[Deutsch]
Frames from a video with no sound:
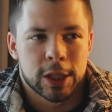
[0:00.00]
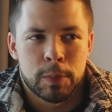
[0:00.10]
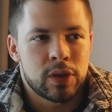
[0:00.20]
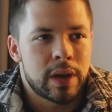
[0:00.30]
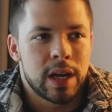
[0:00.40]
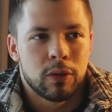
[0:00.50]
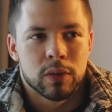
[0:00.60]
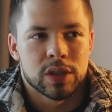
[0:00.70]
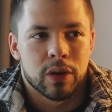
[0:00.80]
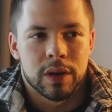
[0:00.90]
Das spielt auch keine
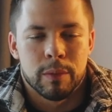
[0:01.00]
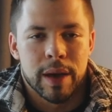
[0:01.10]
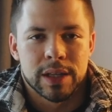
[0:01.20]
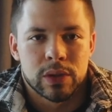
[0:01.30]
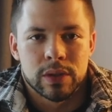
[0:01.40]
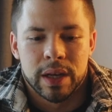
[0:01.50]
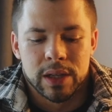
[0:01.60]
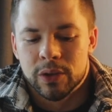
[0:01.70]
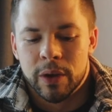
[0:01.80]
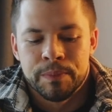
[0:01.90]
große Rolle, um ehrlich zu sein.
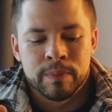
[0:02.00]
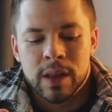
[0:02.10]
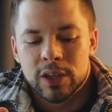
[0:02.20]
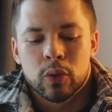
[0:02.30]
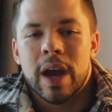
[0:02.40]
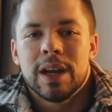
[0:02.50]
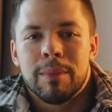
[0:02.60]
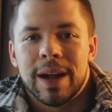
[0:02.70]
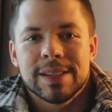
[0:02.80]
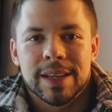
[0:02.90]
Also so eine
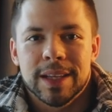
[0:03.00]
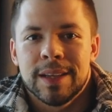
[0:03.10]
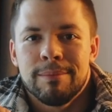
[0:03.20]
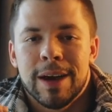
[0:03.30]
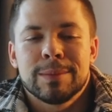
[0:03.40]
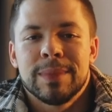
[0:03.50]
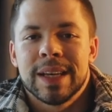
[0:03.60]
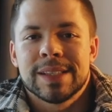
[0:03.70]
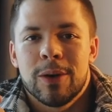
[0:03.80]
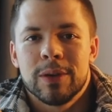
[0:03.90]
Mahlzeit macht mich
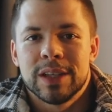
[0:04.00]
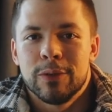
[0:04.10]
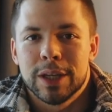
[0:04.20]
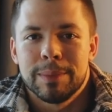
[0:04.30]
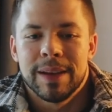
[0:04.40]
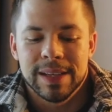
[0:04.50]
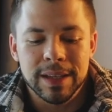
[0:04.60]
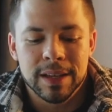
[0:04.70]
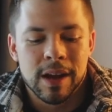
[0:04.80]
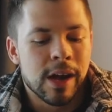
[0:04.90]
jetzt auch nicht wirklich mehr satt.